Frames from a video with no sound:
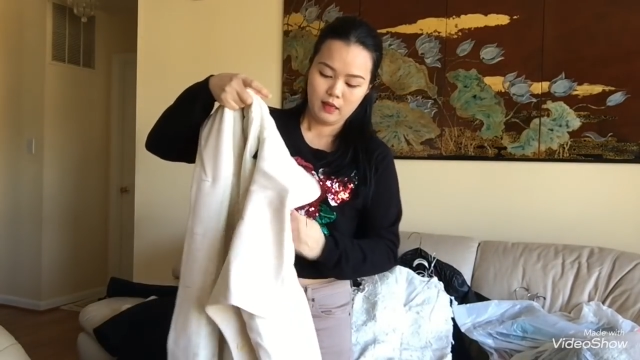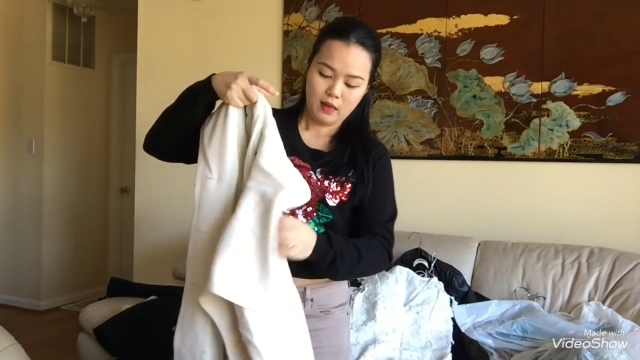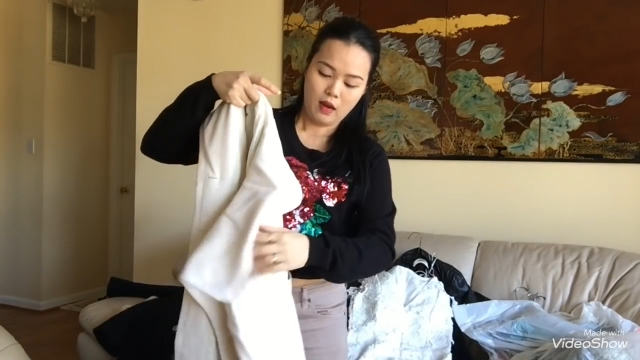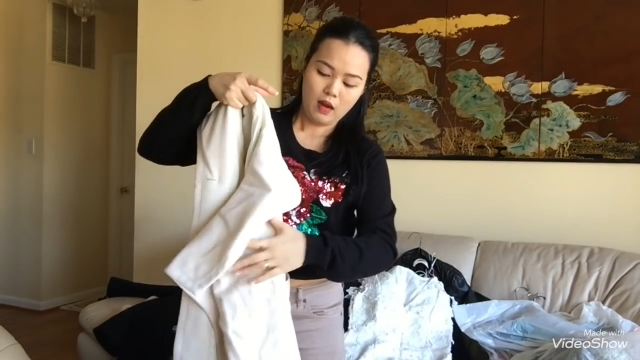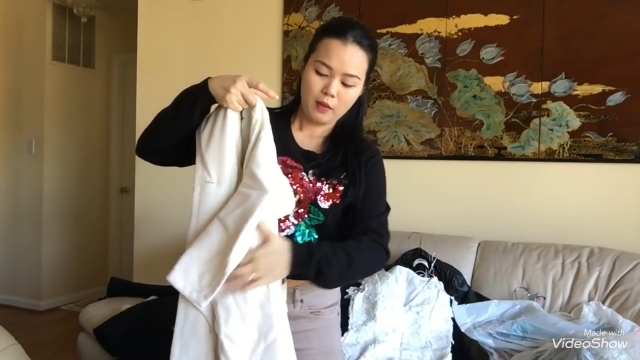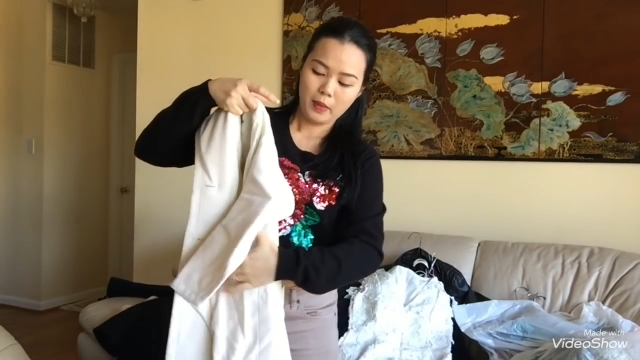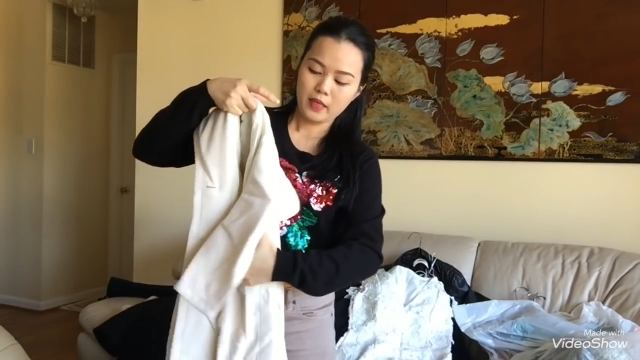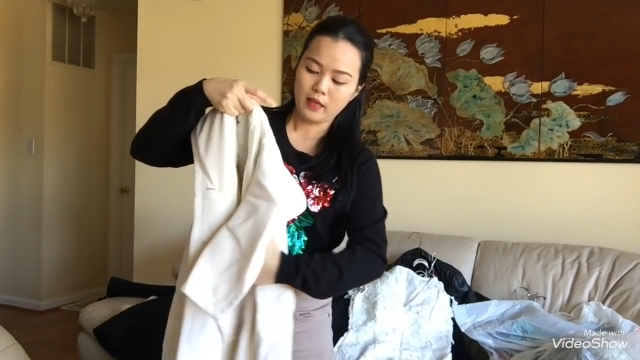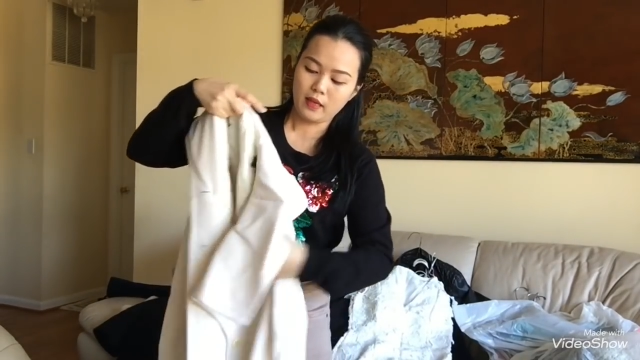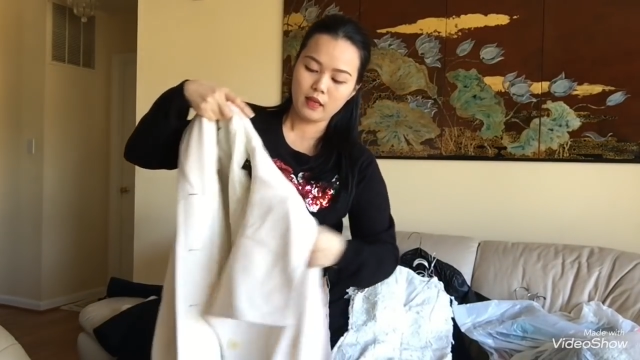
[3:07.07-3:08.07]
đó, mấy
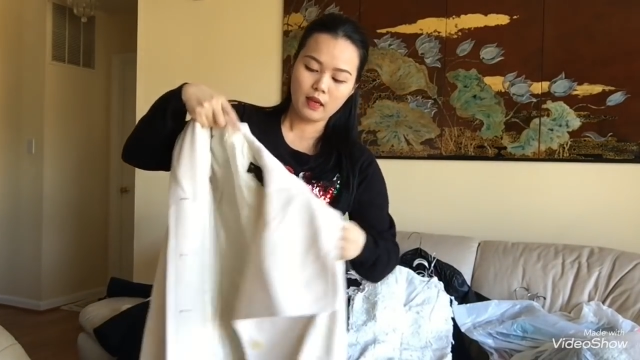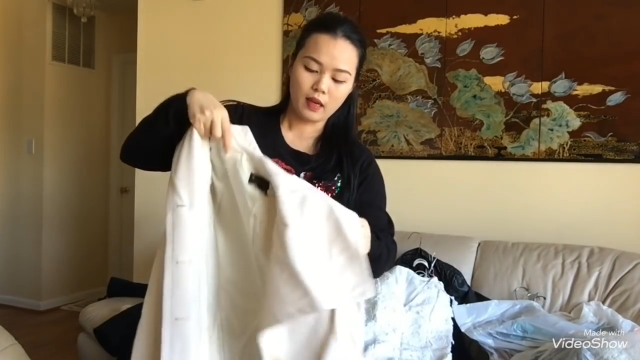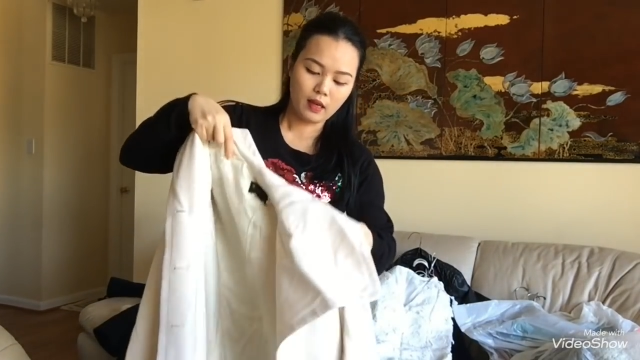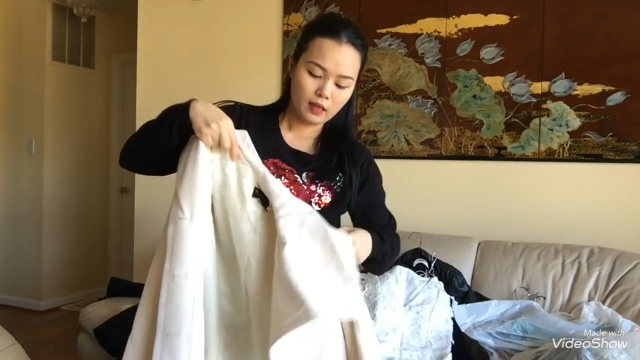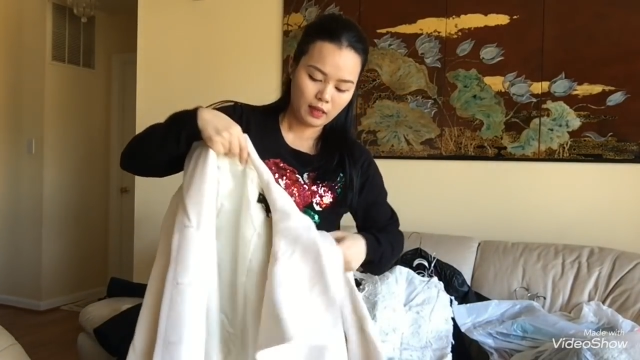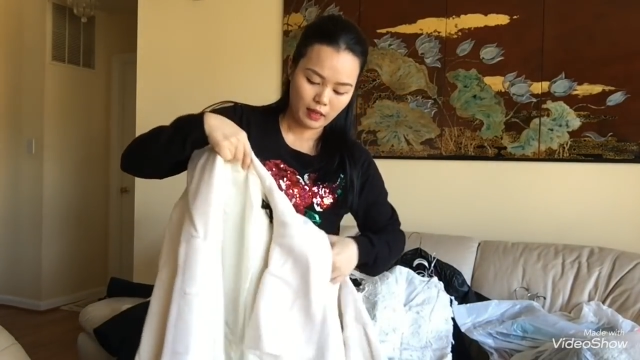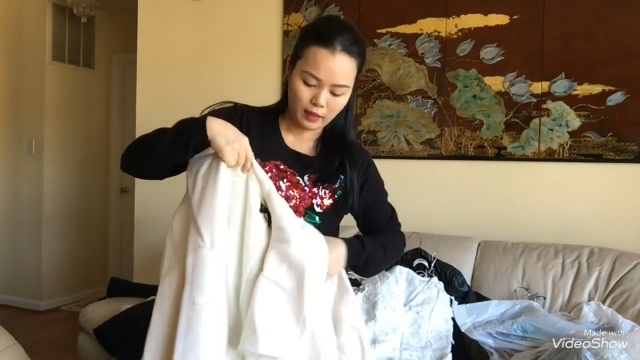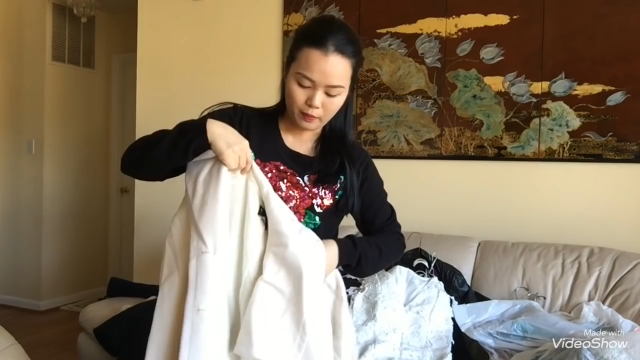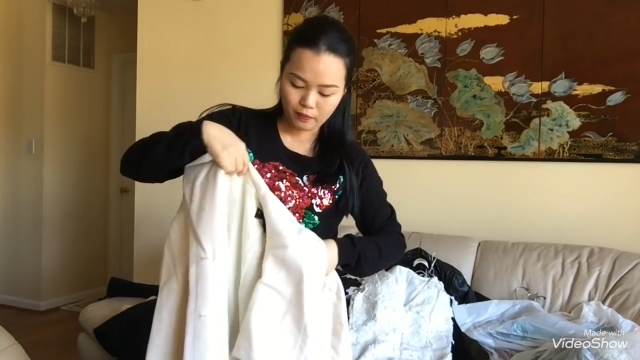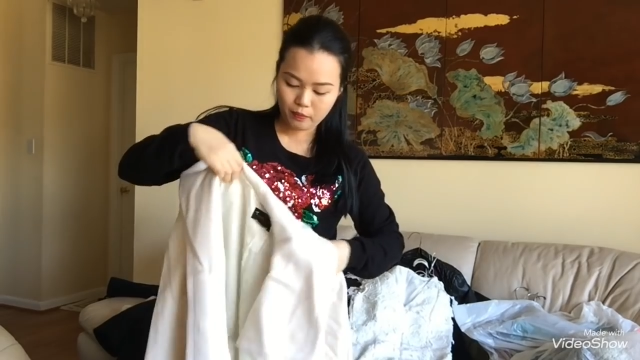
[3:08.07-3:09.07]
chị
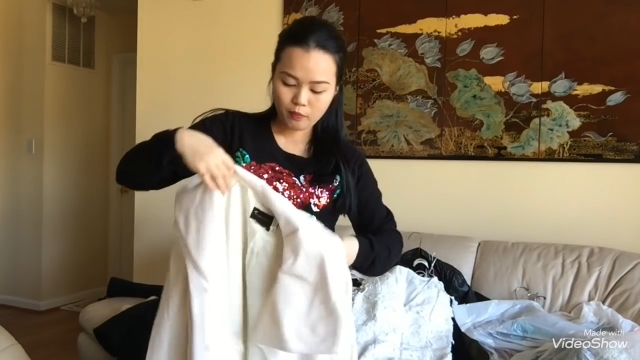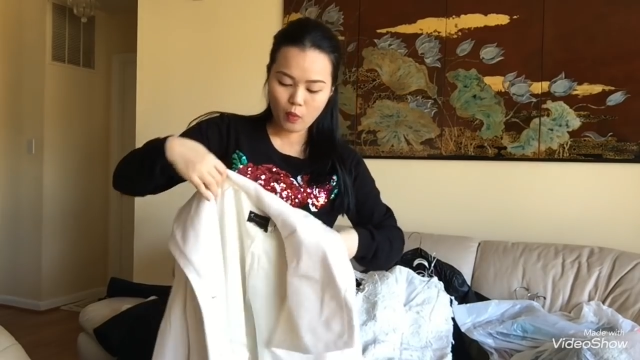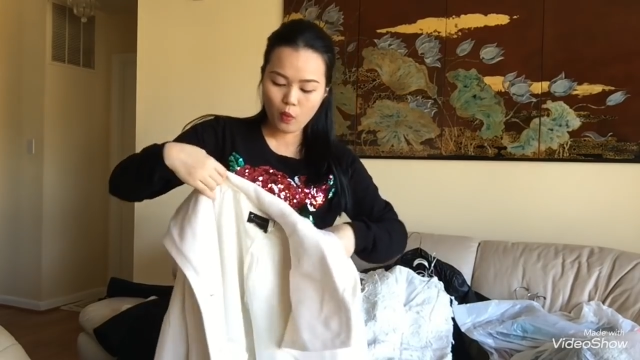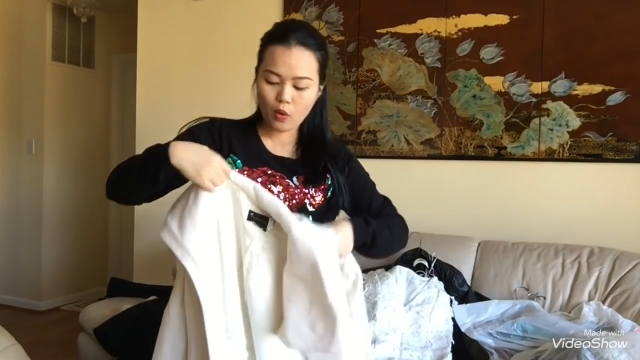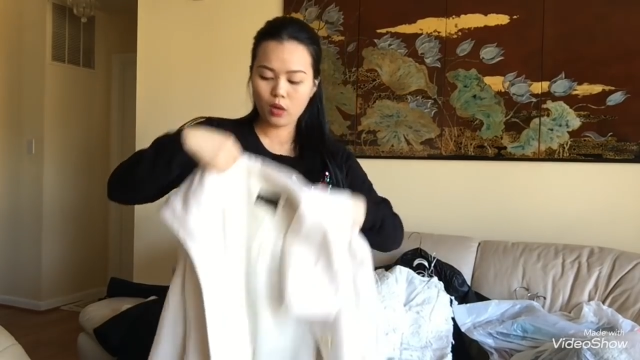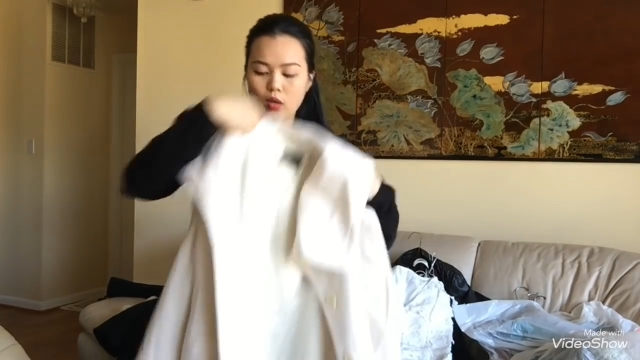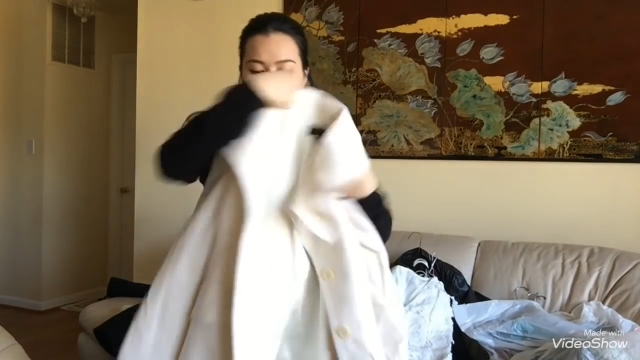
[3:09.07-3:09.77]
là mua,